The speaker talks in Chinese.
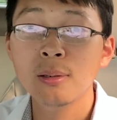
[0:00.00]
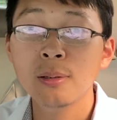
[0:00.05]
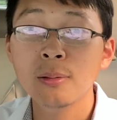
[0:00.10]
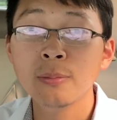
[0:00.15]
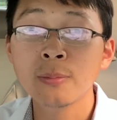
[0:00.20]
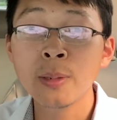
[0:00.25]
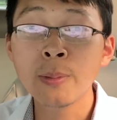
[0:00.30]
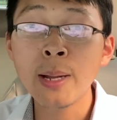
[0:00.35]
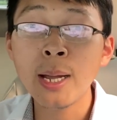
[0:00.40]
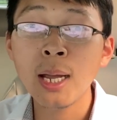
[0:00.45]

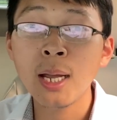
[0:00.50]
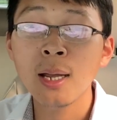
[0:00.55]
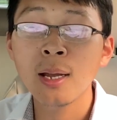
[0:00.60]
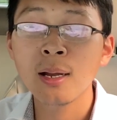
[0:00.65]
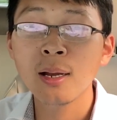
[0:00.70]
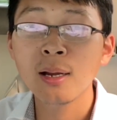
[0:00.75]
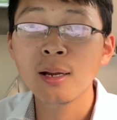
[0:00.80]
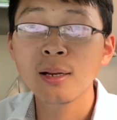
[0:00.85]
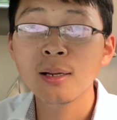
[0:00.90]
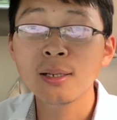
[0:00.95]
明白？
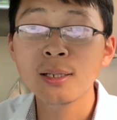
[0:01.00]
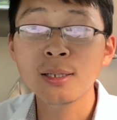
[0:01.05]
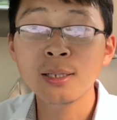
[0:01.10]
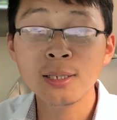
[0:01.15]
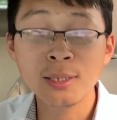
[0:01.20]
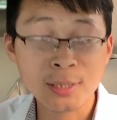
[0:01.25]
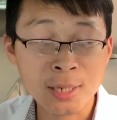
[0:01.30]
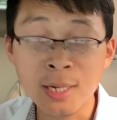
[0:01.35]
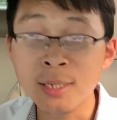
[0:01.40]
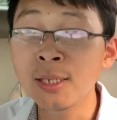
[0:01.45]

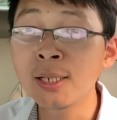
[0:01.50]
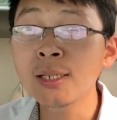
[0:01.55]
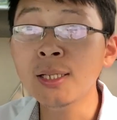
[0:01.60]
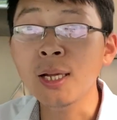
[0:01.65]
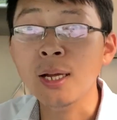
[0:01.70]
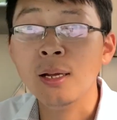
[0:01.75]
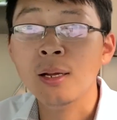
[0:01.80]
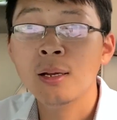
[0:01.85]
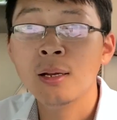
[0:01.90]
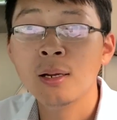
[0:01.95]
你肯定
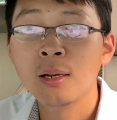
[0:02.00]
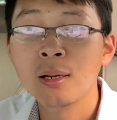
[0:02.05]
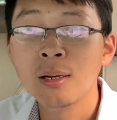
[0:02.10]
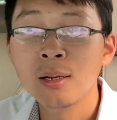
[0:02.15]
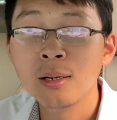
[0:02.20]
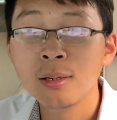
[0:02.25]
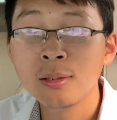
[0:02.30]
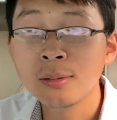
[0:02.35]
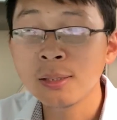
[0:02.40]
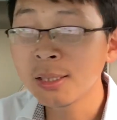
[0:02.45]
的，
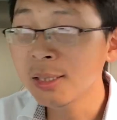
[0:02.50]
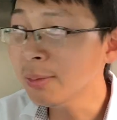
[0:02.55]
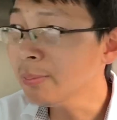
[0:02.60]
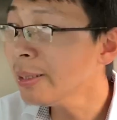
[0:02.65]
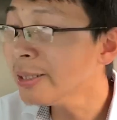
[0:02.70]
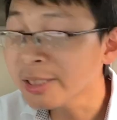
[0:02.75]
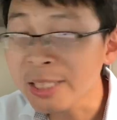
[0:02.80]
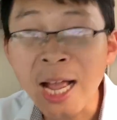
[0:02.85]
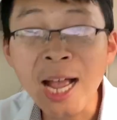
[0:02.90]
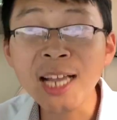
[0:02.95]
你他
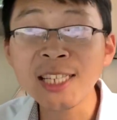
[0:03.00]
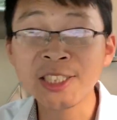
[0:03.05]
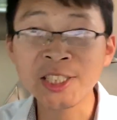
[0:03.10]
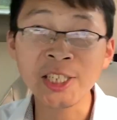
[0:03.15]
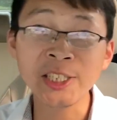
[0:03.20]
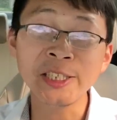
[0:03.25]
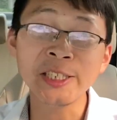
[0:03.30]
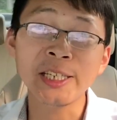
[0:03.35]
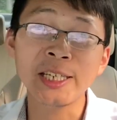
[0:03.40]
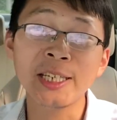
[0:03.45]
妈太
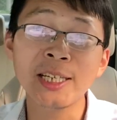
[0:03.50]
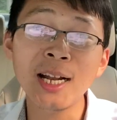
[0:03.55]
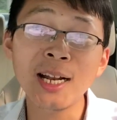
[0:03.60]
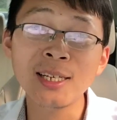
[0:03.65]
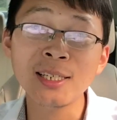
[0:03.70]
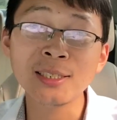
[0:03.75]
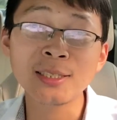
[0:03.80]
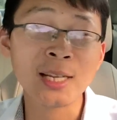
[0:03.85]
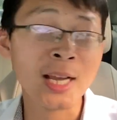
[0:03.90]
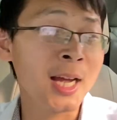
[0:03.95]
轻敌了，
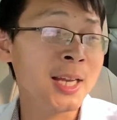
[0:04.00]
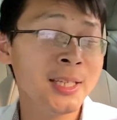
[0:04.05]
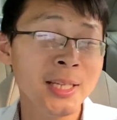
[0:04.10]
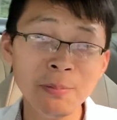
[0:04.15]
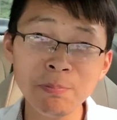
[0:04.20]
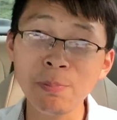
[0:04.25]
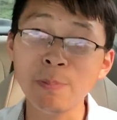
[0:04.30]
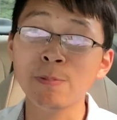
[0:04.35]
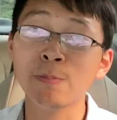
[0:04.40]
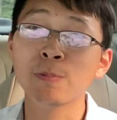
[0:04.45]
你肯定
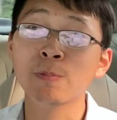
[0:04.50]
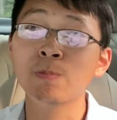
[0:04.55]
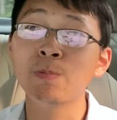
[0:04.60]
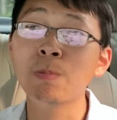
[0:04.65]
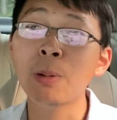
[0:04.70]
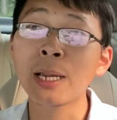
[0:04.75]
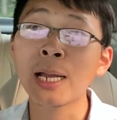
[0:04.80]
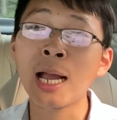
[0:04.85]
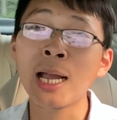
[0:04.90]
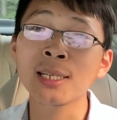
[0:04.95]

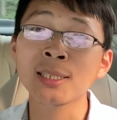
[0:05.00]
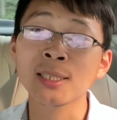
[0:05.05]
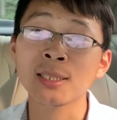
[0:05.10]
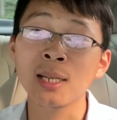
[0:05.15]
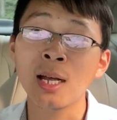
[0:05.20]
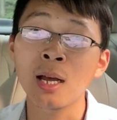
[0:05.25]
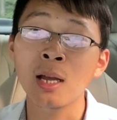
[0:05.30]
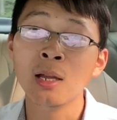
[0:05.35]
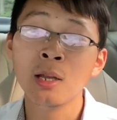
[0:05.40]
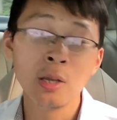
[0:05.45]
被害死
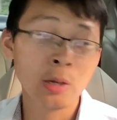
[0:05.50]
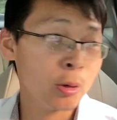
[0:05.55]
的。